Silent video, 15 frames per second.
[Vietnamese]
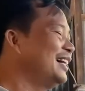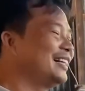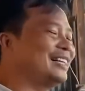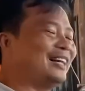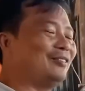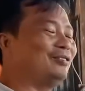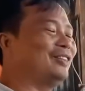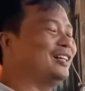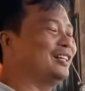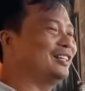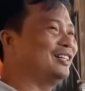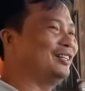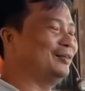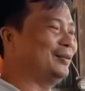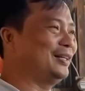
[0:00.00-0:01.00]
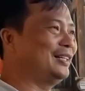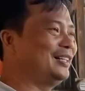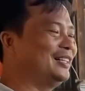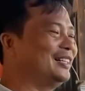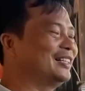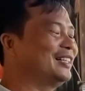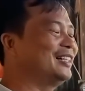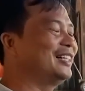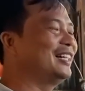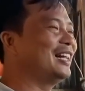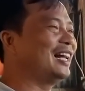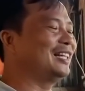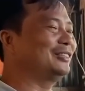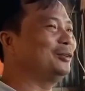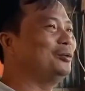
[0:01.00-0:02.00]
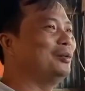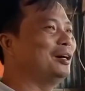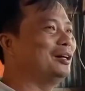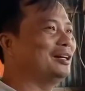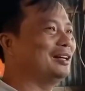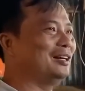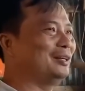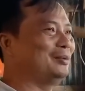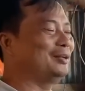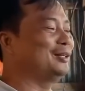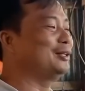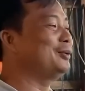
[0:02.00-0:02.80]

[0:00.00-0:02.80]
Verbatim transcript: nhắm mà người bình thường như là chú Mừ là nếu